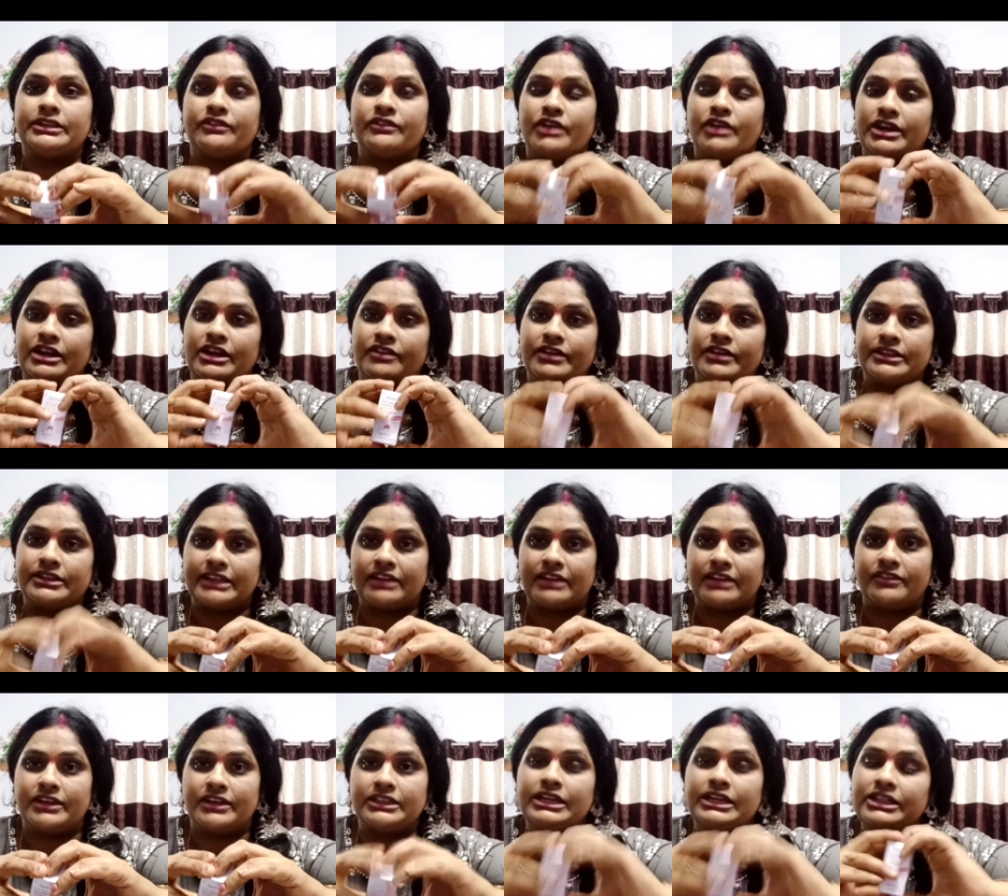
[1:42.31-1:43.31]
వన్ అవర్
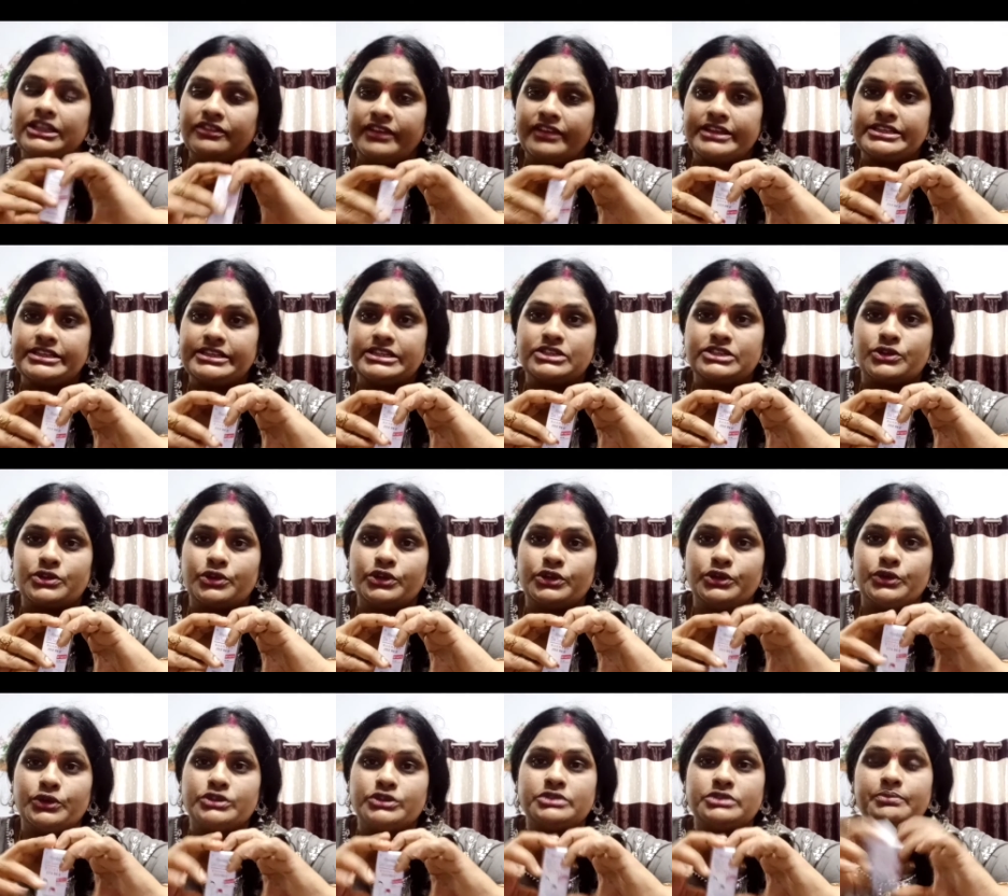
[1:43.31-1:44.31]
తర్వాత ఇది వేసేసుకొని
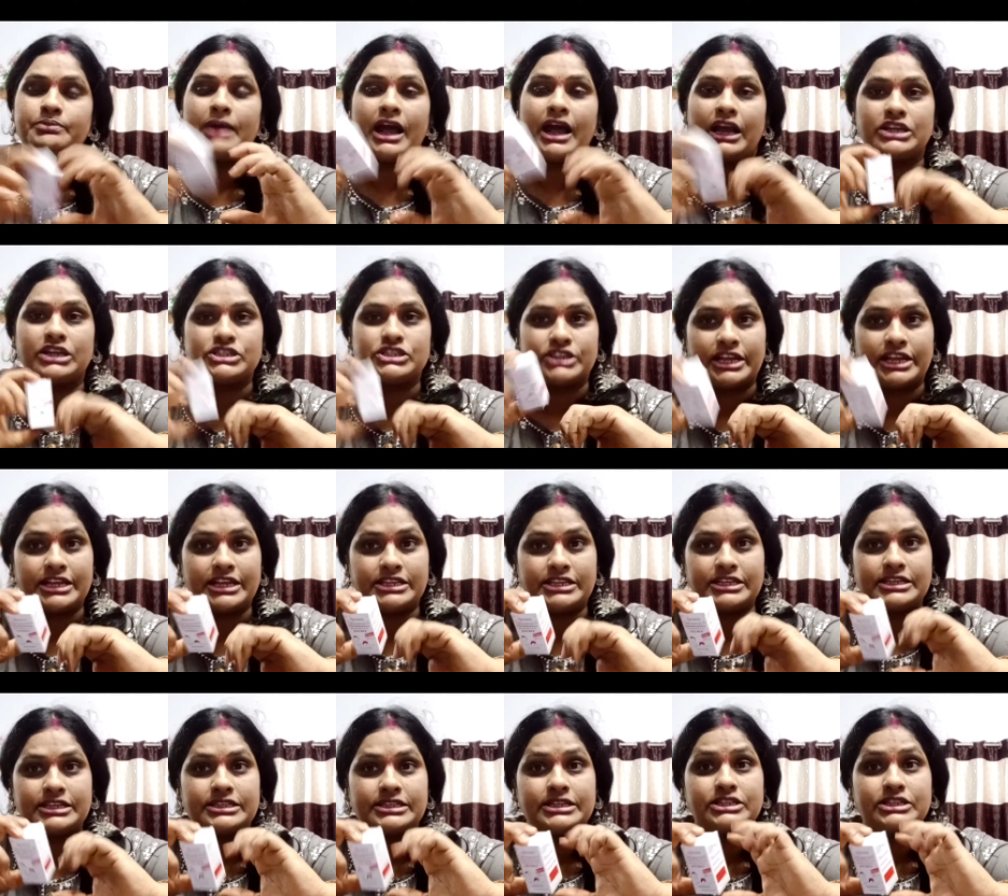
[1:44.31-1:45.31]
డోస్ బాగా షేక్
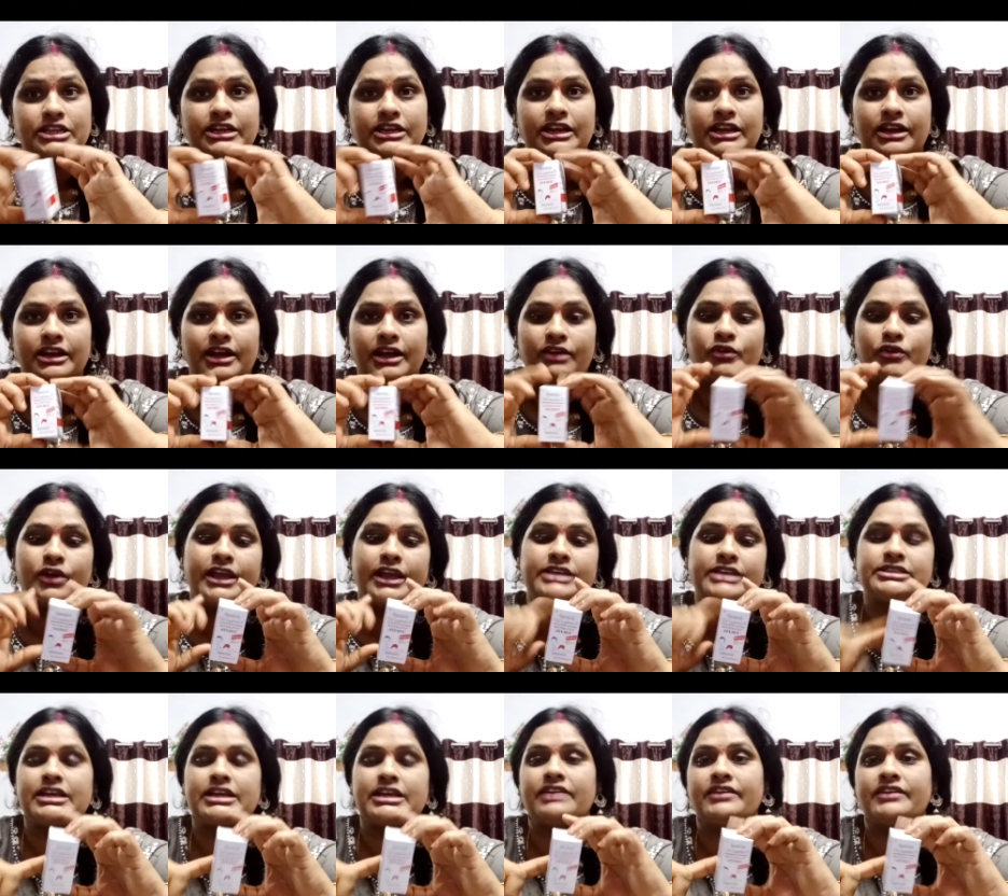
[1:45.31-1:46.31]
చేసి చక్కగా
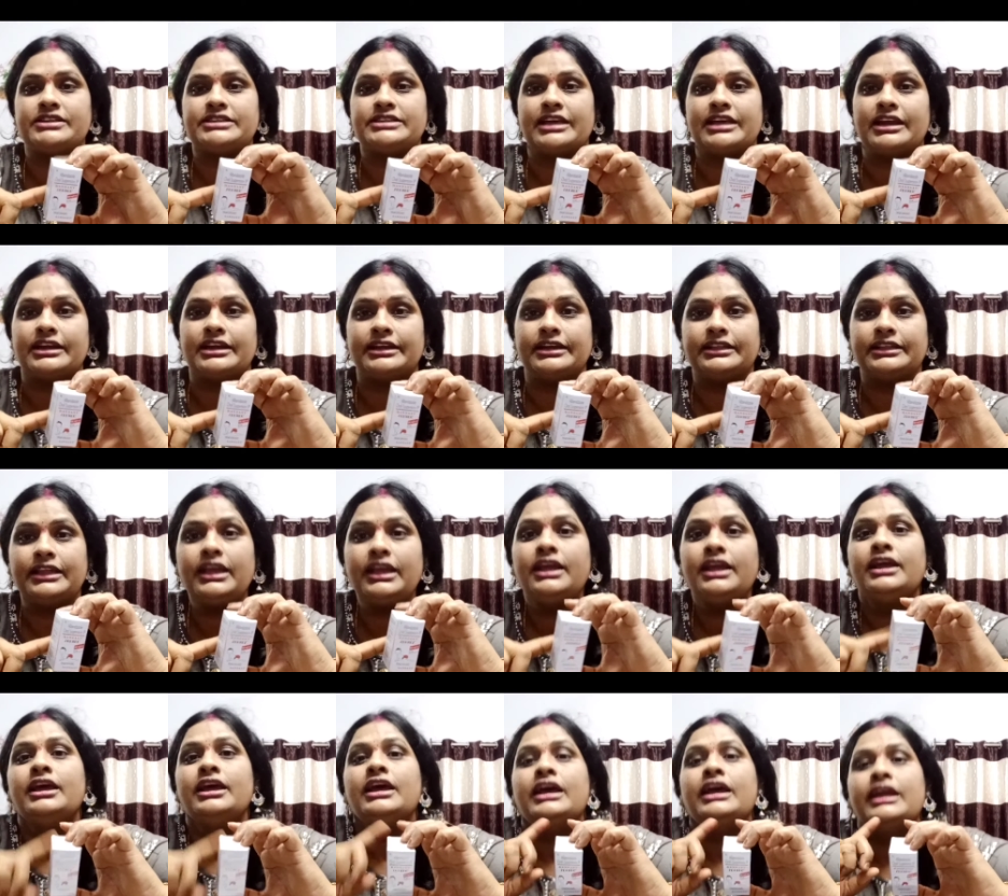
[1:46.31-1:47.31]
ఒకేసారి వేసేయాలండి ఇది
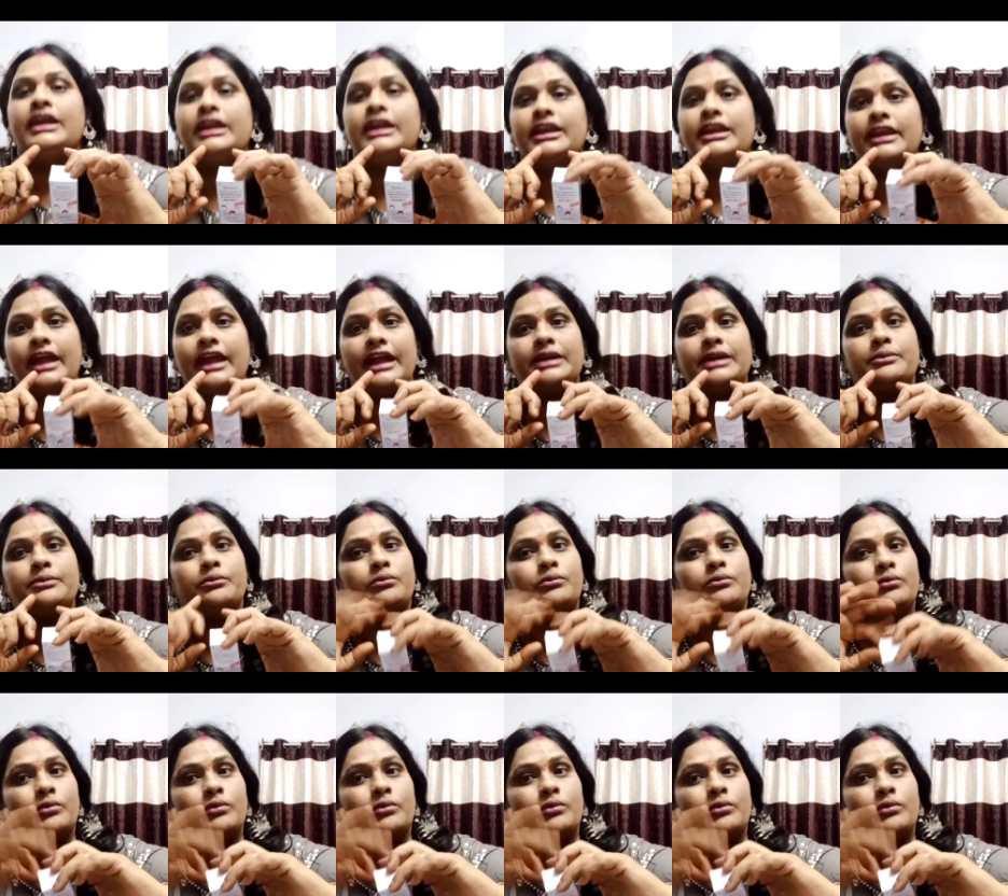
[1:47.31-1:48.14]
ఈ నైట్